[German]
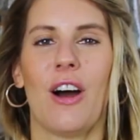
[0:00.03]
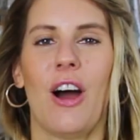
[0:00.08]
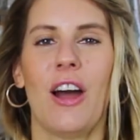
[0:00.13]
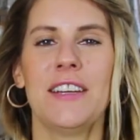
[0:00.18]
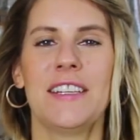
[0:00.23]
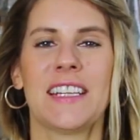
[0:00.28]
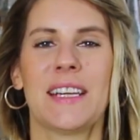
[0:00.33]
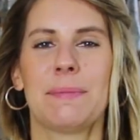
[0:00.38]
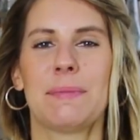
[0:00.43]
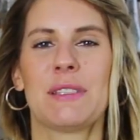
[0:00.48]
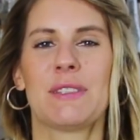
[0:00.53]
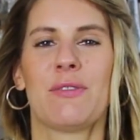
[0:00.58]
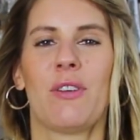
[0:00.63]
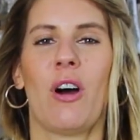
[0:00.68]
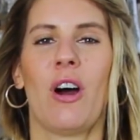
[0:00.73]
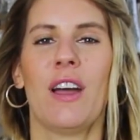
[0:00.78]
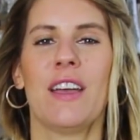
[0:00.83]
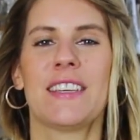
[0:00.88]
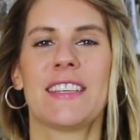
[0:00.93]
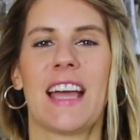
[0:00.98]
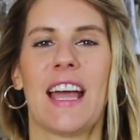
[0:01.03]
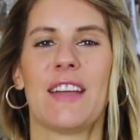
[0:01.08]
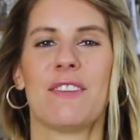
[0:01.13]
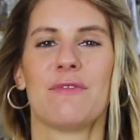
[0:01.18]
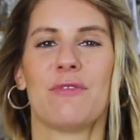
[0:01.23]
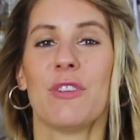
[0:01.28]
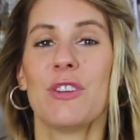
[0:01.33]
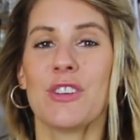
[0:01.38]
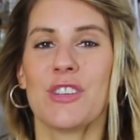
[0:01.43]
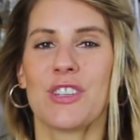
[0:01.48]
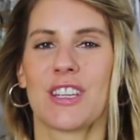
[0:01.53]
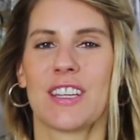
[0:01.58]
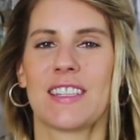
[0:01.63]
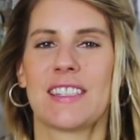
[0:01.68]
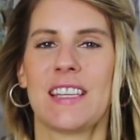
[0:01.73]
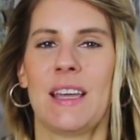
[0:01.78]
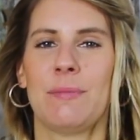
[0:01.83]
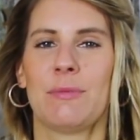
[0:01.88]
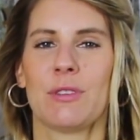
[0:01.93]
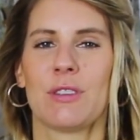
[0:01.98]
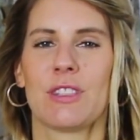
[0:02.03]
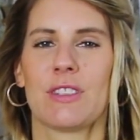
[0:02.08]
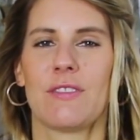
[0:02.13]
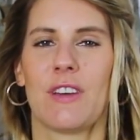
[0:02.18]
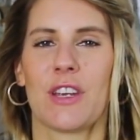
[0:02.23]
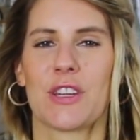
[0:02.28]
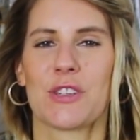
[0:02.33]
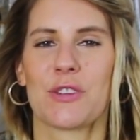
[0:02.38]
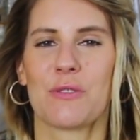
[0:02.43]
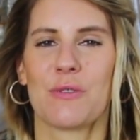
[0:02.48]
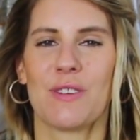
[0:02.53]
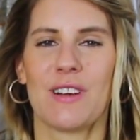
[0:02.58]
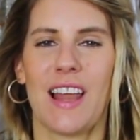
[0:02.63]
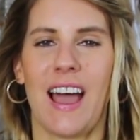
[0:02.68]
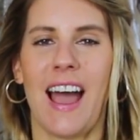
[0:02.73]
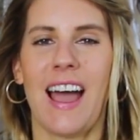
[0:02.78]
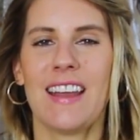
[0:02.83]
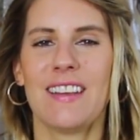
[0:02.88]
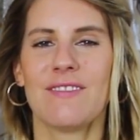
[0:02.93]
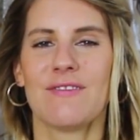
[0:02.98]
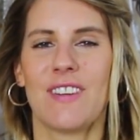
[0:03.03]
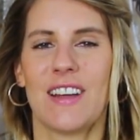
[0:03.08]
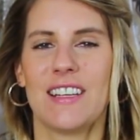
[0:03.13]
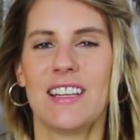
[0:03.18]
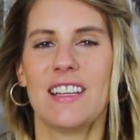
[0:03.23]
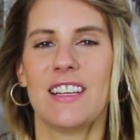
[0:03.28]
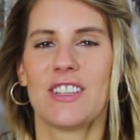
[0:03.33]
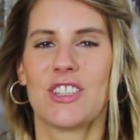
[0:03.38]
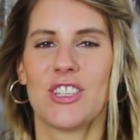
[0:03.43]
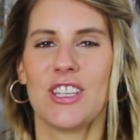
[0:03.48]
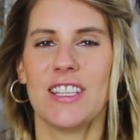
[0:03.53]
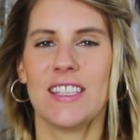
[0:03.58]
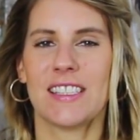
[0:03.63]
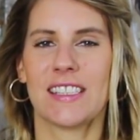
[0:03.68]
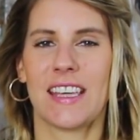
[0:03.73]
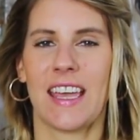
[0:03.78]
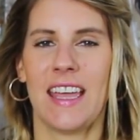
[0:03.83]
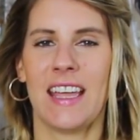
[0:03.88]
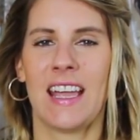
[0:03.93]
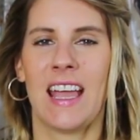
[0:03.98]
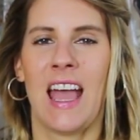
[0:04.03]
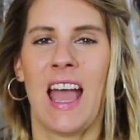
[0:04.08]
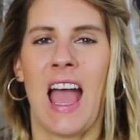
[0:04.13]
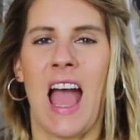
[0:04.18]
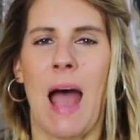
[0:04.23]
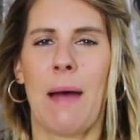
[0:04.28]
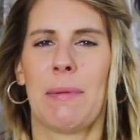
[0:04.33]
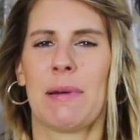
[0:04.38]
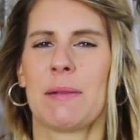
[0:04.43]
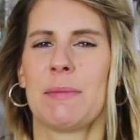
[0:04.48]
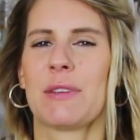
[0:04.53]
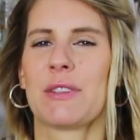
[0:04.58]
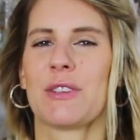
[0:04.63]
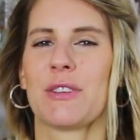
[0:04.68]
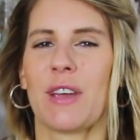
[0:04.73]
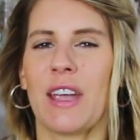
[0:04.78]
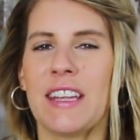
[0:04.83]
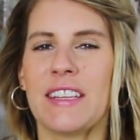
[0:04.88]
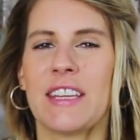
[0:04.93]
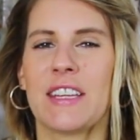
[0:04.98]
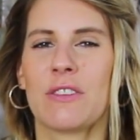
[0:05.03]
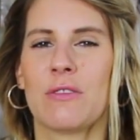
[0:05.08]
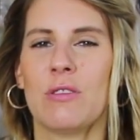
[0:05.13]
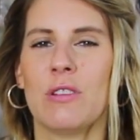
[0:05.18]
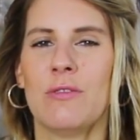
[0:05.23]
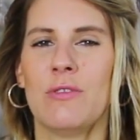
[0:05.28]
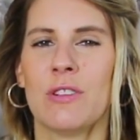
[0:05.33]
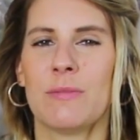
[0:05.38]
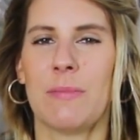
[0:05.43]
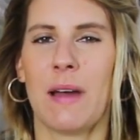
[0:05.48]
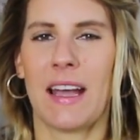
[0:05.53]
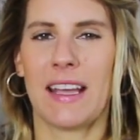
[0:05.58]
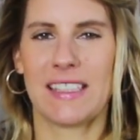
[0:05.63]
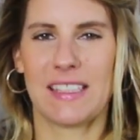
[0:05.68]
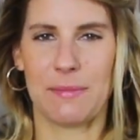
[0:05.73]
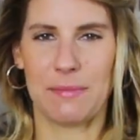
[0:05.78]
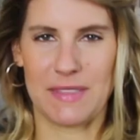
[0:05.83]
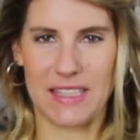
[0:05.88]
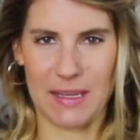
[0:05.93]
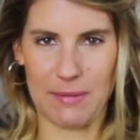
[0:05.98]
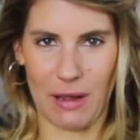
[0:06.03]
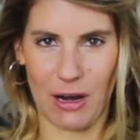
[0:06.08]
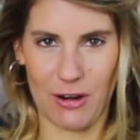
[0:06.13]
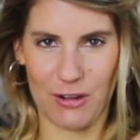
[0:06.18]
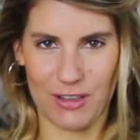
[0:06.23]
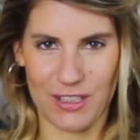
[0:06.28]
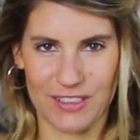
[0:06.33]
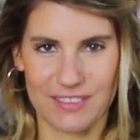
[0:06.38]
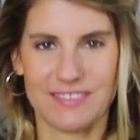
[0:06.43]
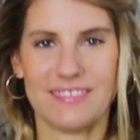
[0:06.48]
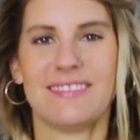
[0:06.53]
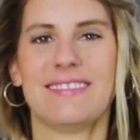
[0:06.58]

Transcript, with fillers: Heute gibt es für euch ein Wunschrezept und zwar Schokoladen-Vanille-Cheesecake. Aber damit es so richtig cool wird, mache ich es im Zebra-Look.